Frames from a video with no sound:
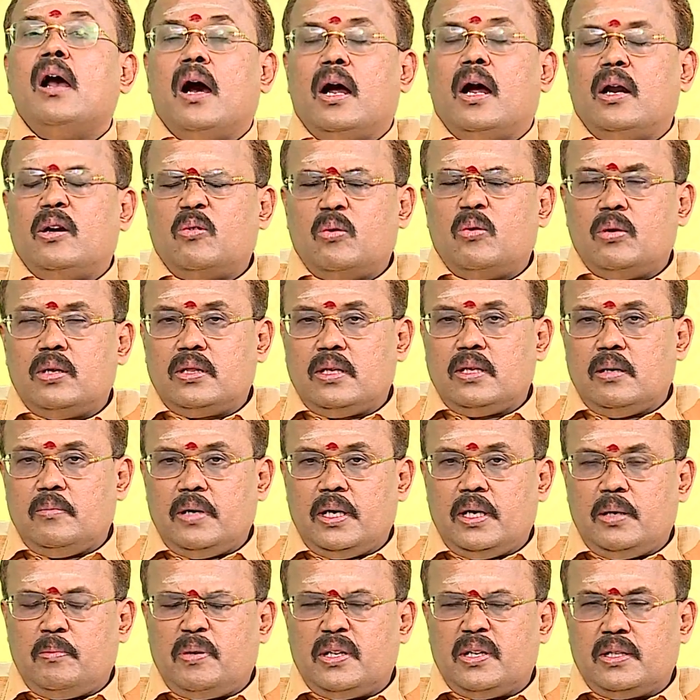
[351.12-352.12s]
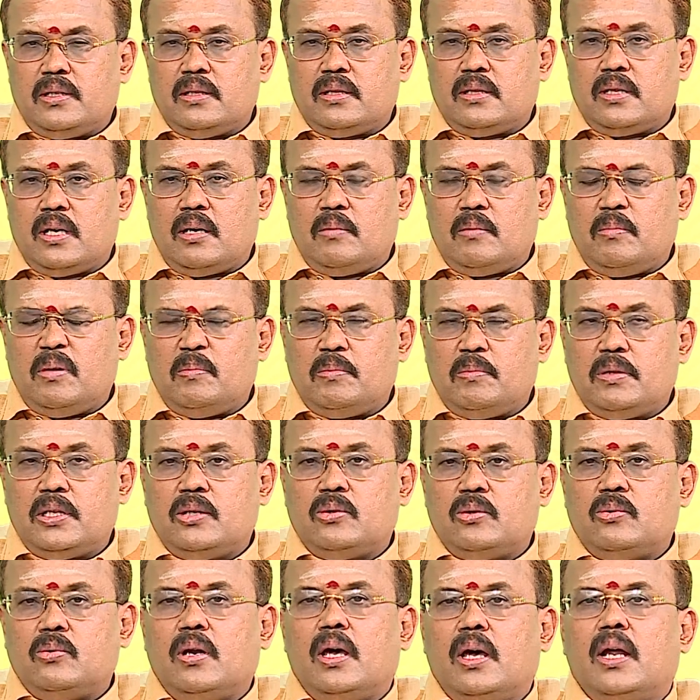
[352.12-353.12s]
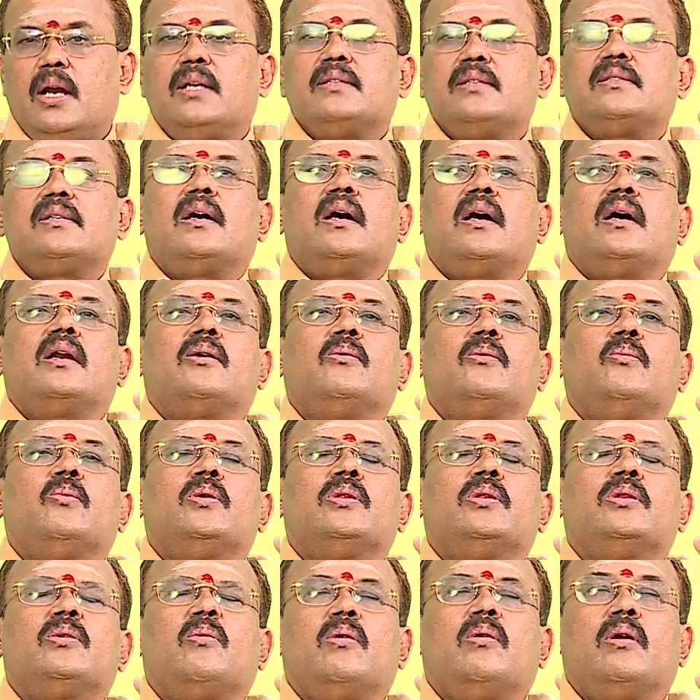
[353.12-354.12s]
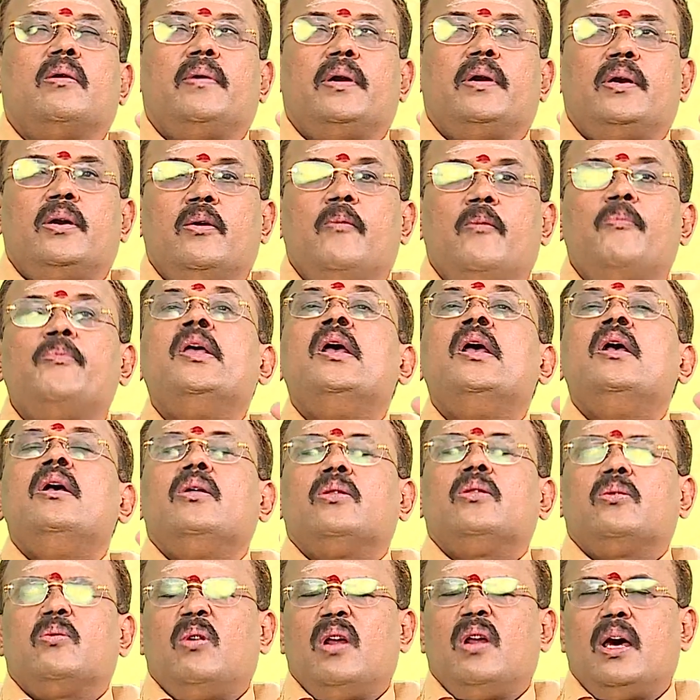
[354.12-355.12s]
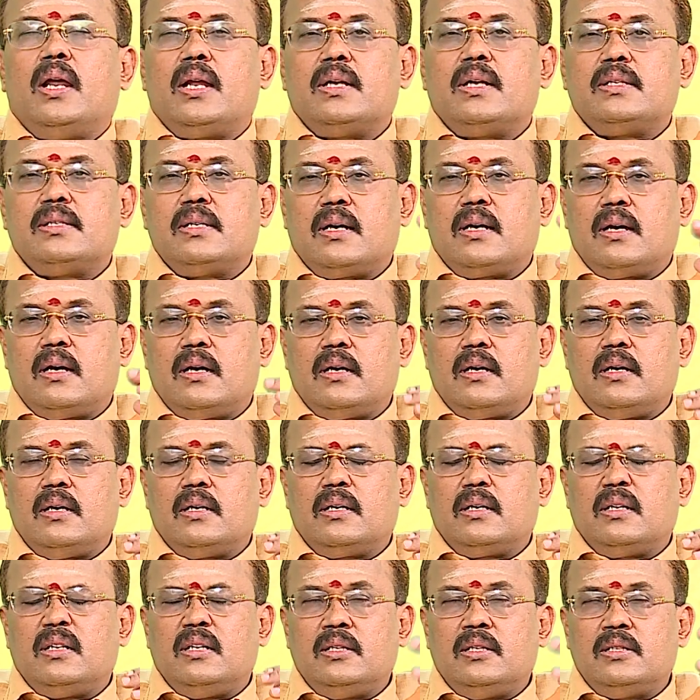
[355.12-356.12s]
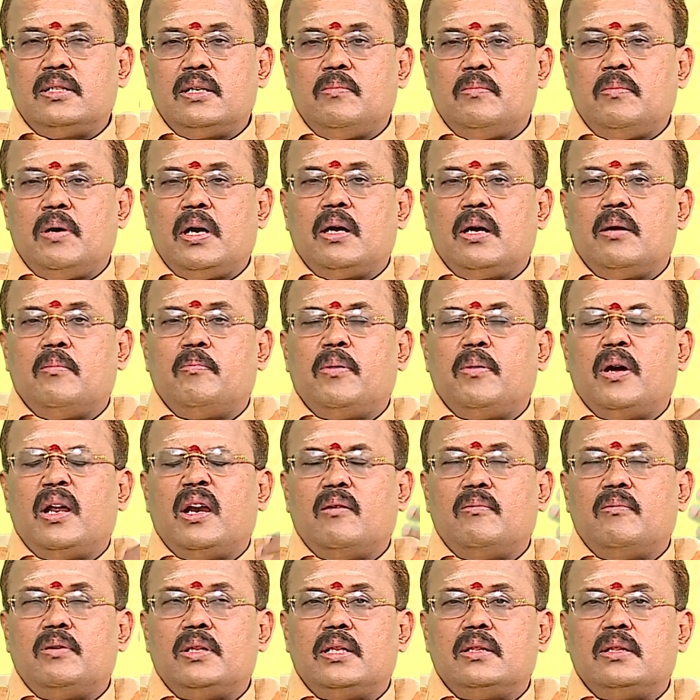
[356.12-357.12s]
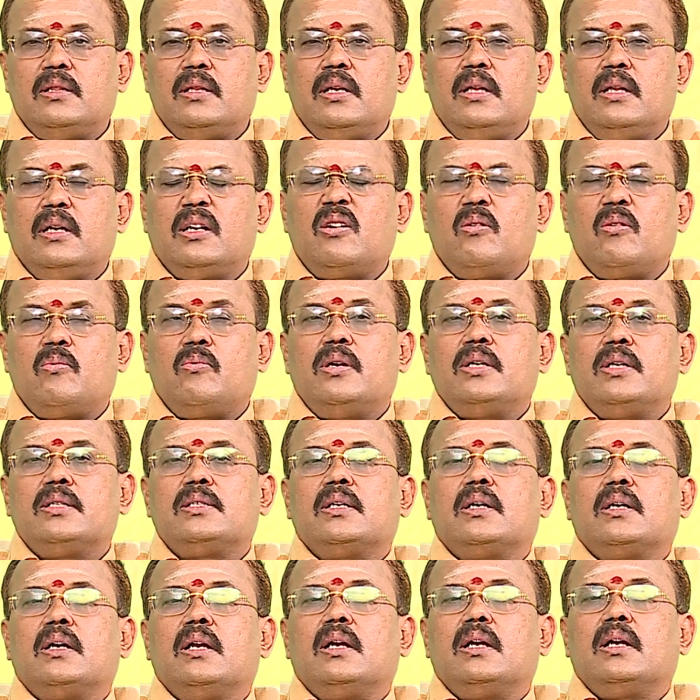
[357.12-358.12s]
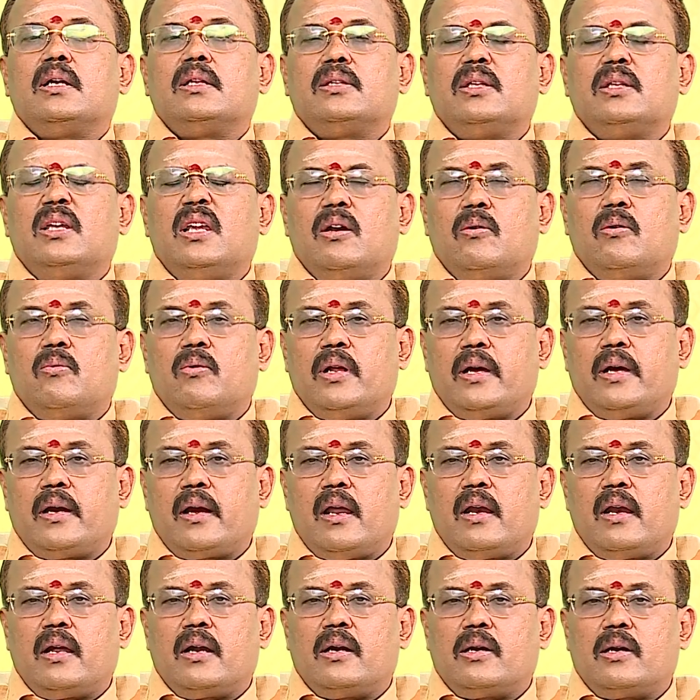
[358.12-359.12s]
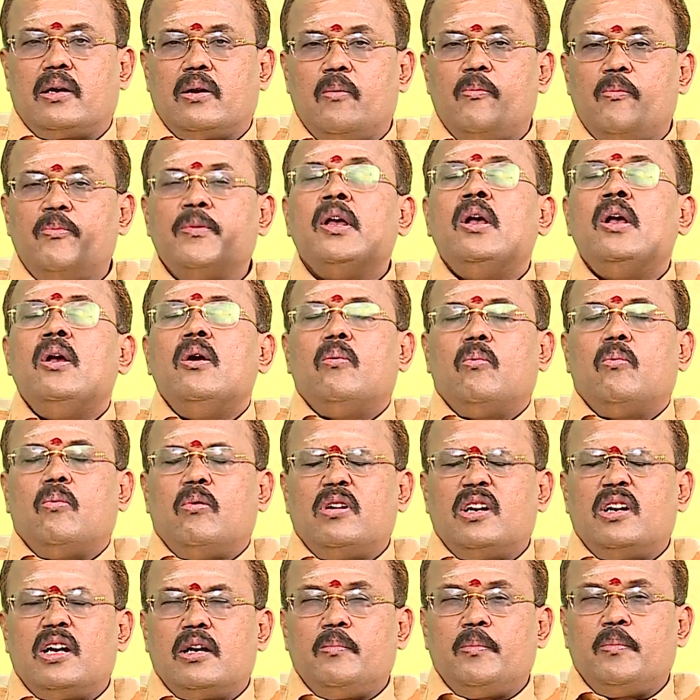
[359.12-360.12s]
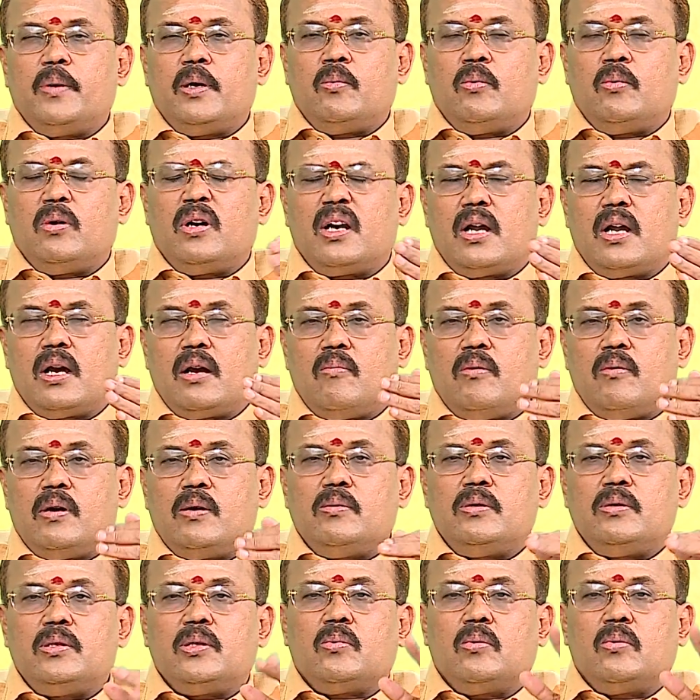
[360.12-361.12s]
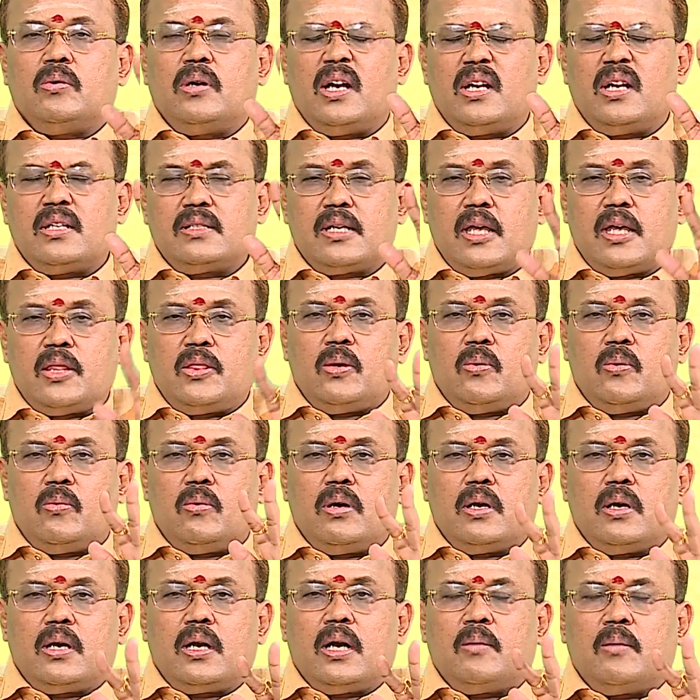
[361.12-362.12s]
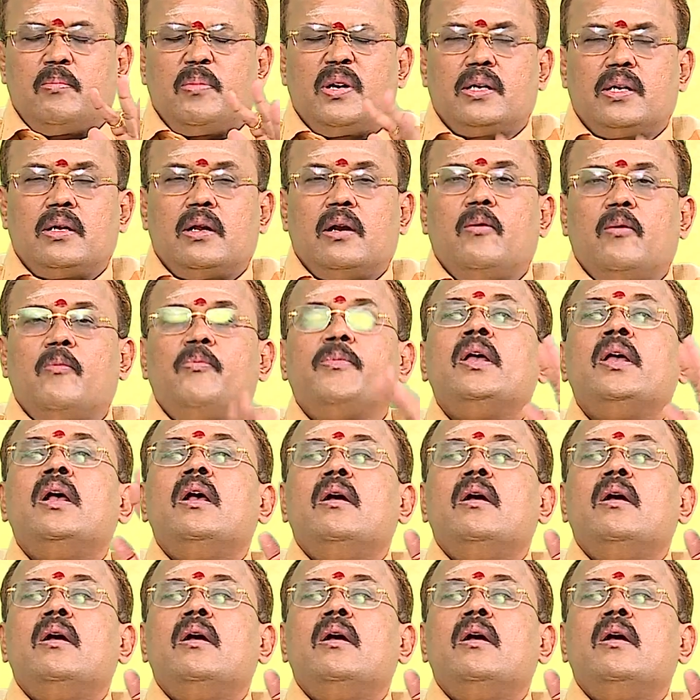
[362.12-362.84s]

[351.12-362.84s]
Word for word: அனுகூலத்தையும் ஏற்படுத்தி தரும் என்பதை துளாராசிக்காரர்கள் உணர்ந்து கொள்ள வேண்டும் துளாராசிக்காரர்களுக்கு நிச்சயமாக பல விதத்தில் இருக்கக்கூடிய சிக்கல்கள் தீரக்கூடிய காலகட்டம் ஒன்றன் பெண் ஒன்றாக வருவதற்குண்டான சாத்தியக்கூறுகள் காணப்பட்டாலும்